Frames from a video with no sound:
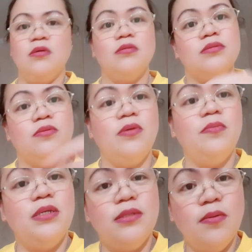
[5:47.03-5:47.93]
So,
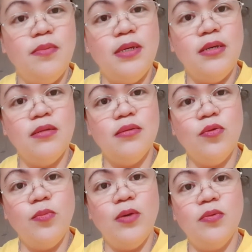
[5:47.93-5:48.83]
ibig sabihin, to
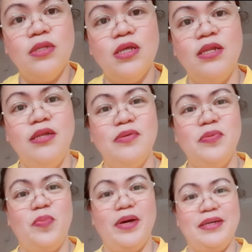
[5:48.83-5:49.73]

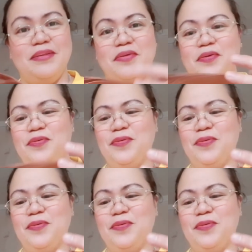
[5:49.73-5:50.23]
continued pa ito.